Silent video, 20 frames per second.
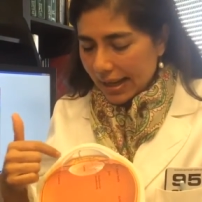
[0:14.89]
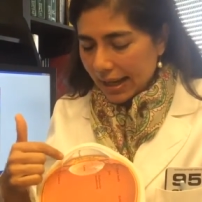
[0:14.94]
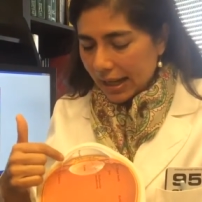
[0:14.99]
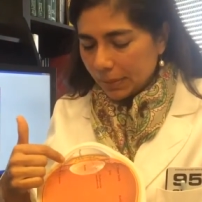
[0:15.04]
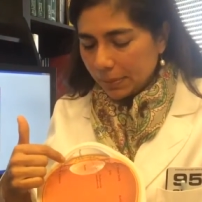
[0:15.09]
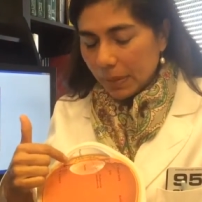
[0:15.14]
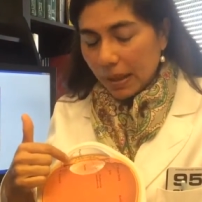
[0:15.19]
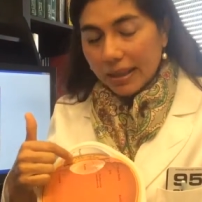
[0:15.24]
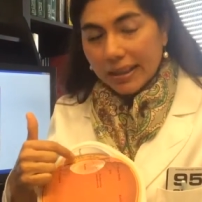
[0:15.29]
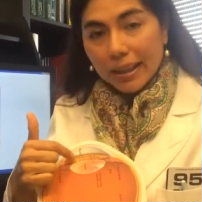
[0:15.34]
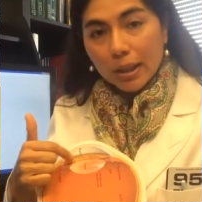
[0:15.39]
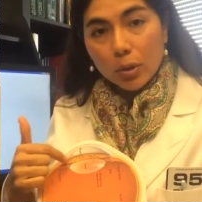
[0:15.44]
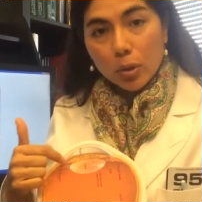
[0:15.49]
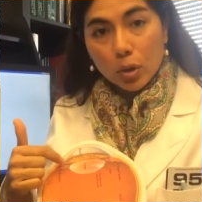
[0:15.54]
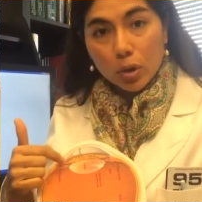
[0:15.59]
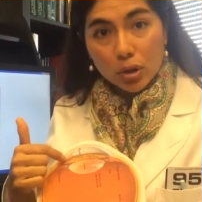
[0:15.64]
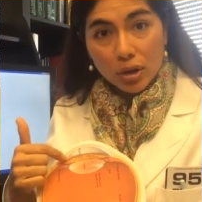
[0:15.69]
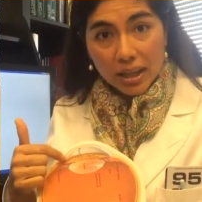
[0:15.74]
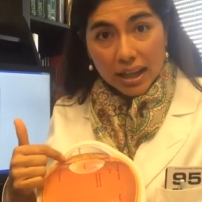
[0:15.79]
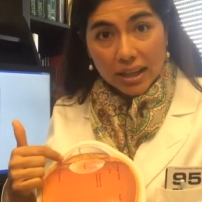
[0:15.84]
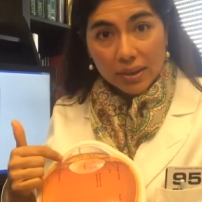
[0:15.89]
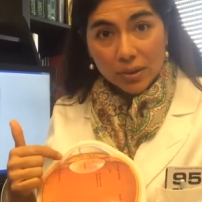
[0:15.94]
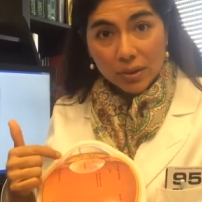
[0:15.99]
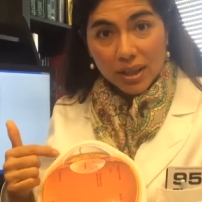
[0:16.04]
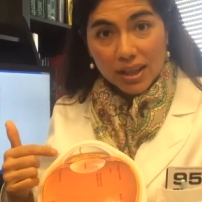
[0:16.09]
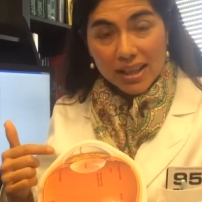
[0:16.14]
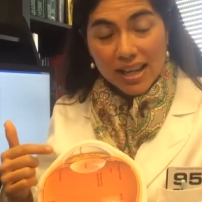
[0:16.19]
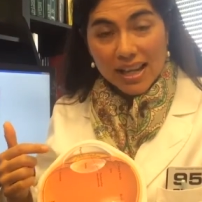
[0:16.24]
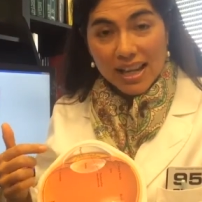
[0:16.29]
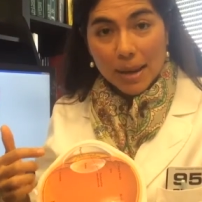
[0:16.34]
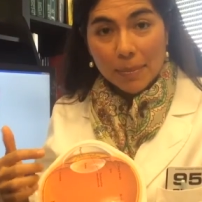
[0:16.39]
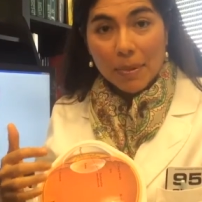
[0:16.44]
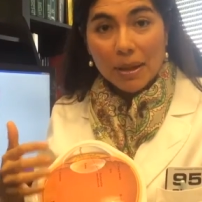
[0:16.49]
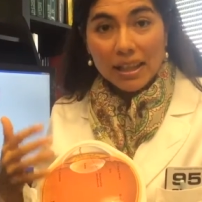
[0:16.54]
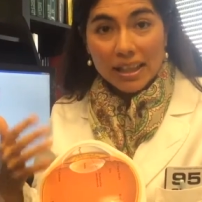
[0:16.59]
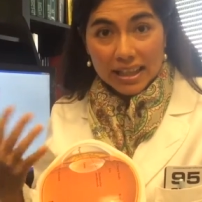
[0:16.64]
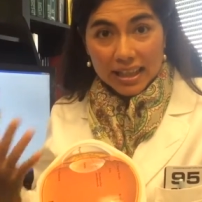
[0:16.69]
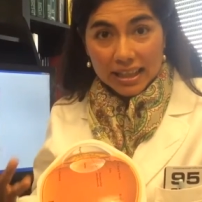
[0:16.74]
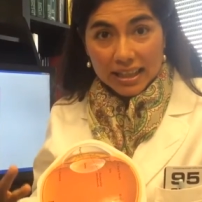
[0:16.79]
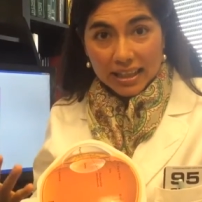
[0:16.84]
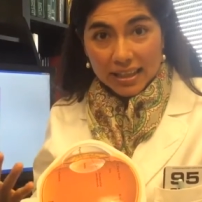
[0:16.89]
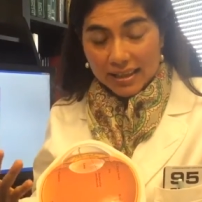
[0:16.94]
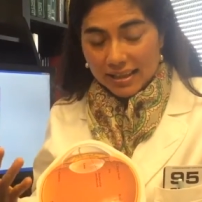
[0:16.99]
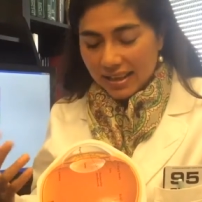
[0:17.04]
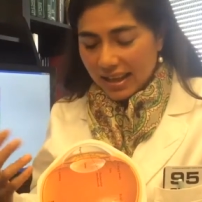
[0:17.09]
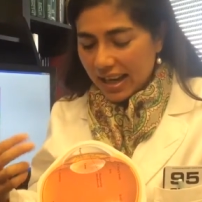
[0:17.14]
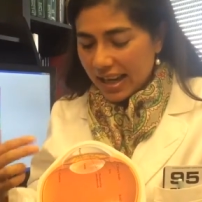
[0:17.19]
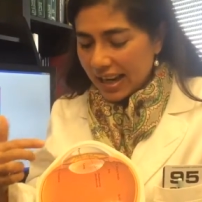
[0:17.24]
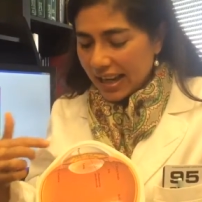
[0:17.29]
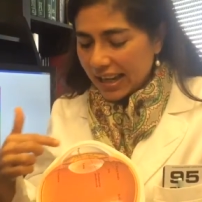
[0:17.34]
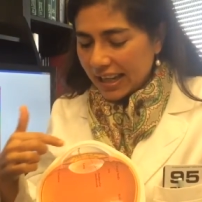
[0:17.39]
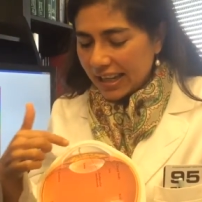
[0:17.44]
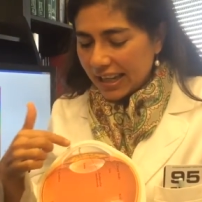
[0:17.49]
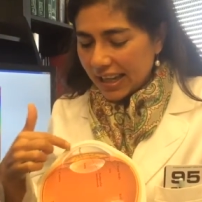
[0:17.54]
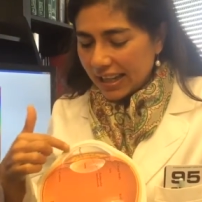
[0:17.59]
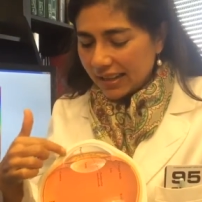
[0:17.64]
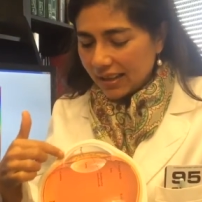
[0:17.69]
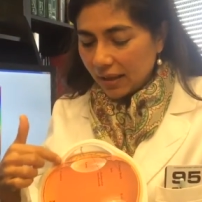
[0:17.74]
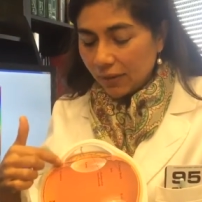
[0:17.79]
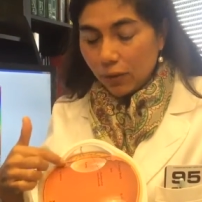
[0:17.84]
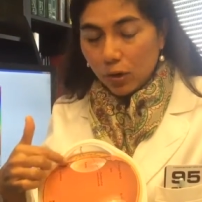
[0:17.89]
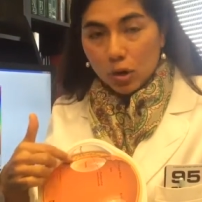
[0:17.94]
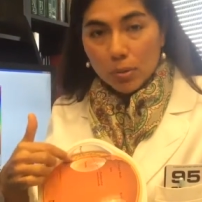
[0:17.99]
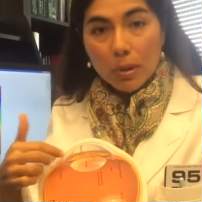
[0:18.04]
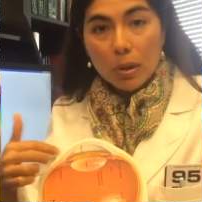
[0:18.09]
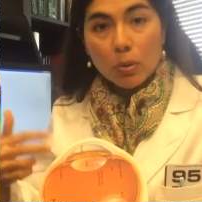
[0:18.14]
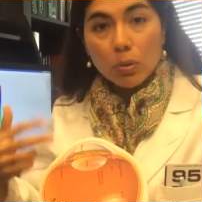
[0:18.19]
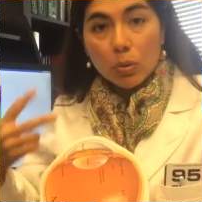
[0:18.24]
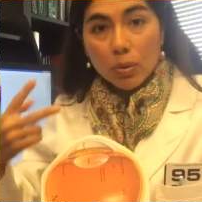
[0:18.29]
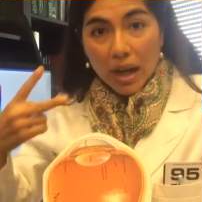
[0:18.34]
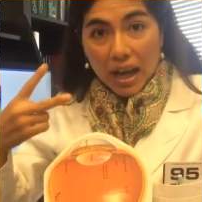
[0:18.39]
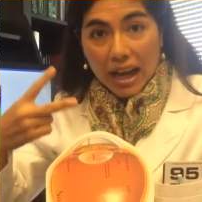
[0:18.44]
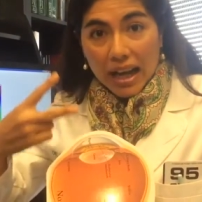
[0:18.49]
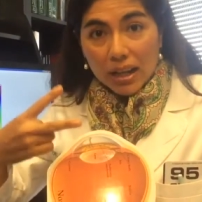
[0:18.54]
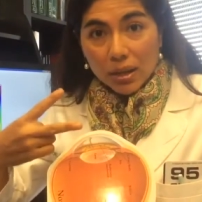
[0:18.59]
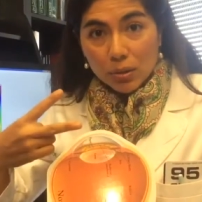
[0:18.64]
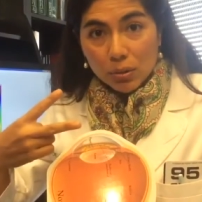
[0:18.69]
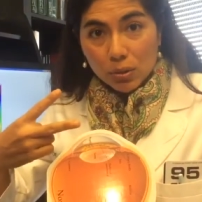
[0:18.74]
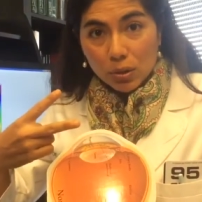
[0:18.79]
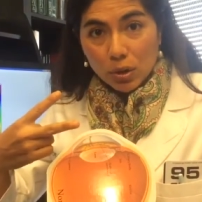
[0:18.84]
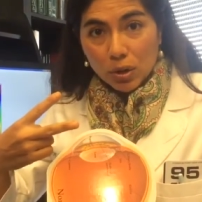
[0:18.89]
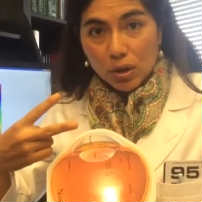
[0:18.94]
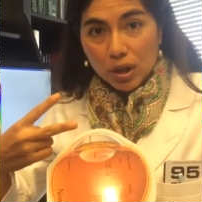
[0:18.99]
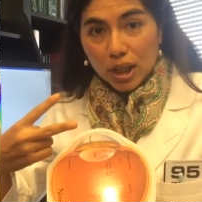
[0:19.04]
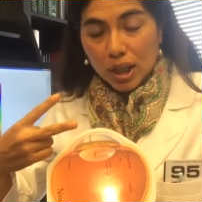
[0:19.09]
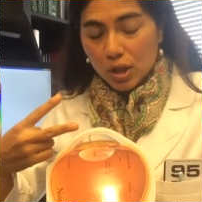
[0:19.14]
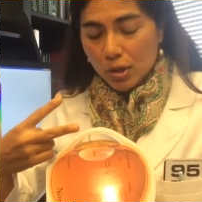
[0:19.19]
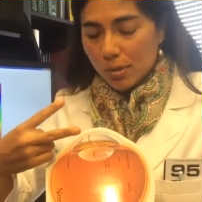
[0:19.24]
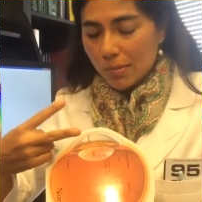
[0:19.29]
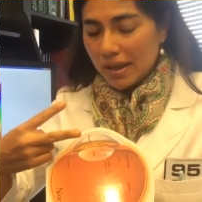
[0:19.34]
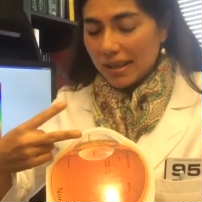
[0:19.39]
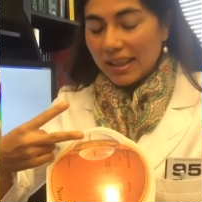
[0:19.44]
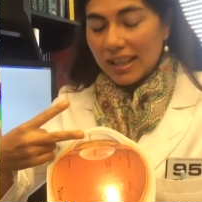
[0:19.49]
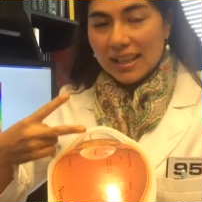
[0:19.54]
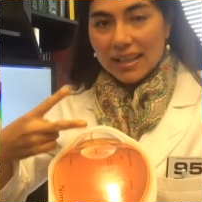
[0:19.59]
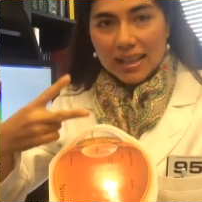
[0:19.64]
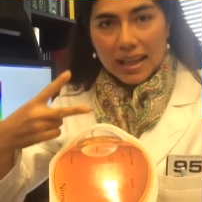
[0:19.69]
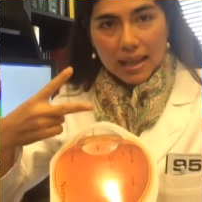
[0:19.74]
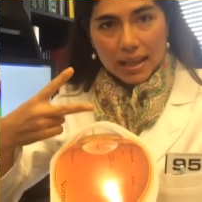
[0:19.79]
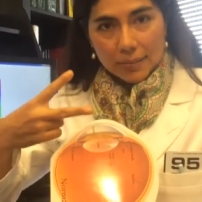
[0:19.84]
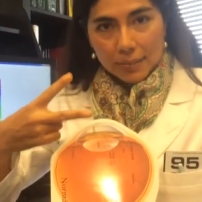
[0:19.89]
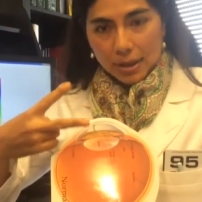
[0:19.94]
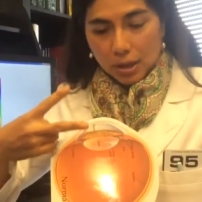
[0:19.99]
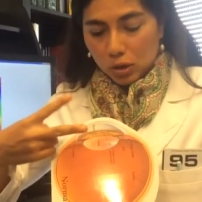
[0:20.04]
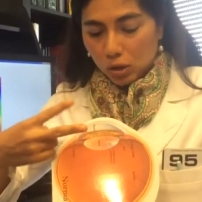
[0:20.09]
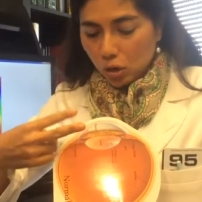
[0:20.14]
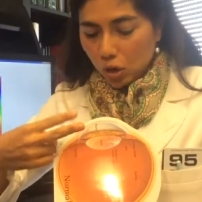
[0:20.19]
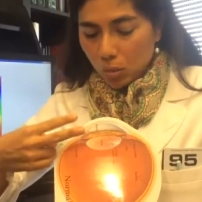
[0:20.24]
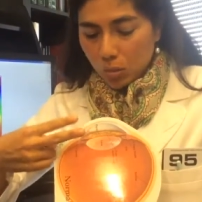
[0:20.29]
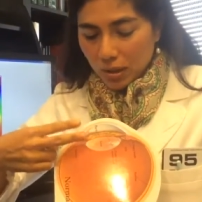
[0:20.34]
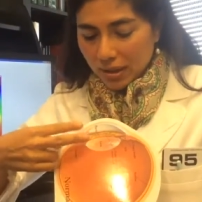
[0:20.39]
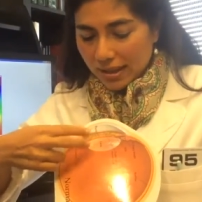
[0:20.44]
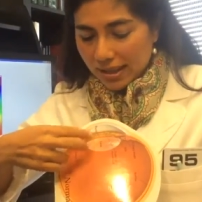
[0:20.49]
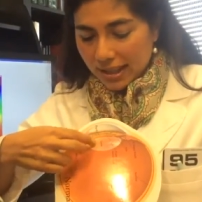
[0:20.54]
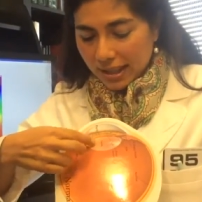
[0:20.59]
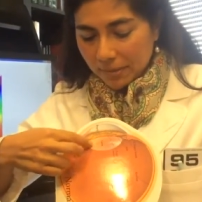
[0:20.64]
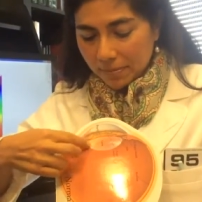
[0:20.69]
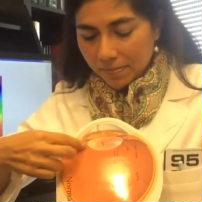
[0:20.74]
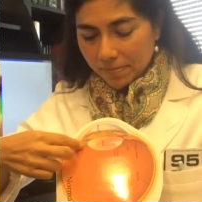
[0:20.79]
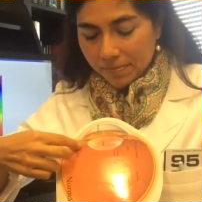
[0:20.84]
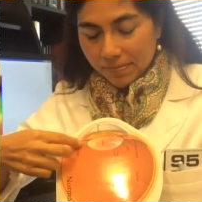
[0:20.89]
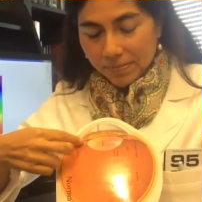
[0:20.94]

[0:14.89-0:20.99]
el parte colorado que se llama el iris y este forma un ángulo que normalmente está abierto como así.